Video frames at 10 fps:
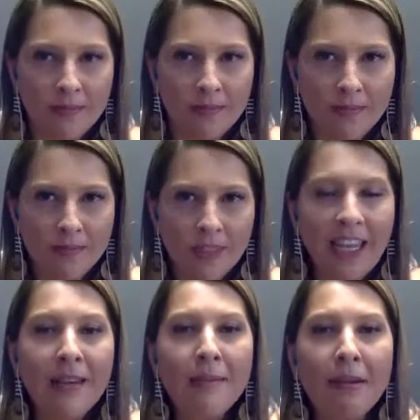El
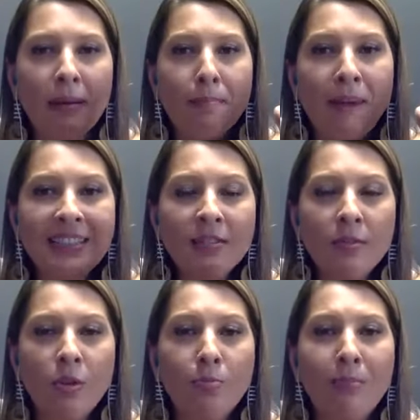más
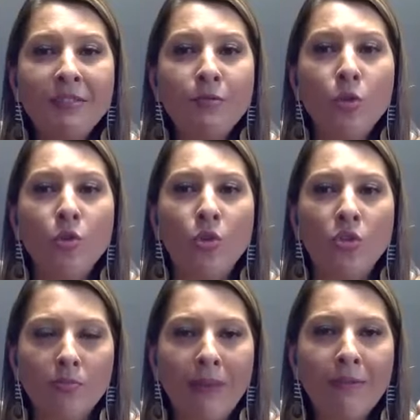con más
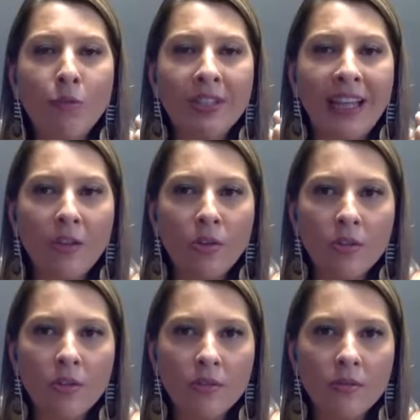votos, más
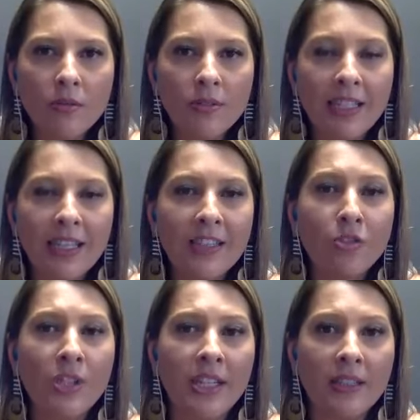votado de la historia.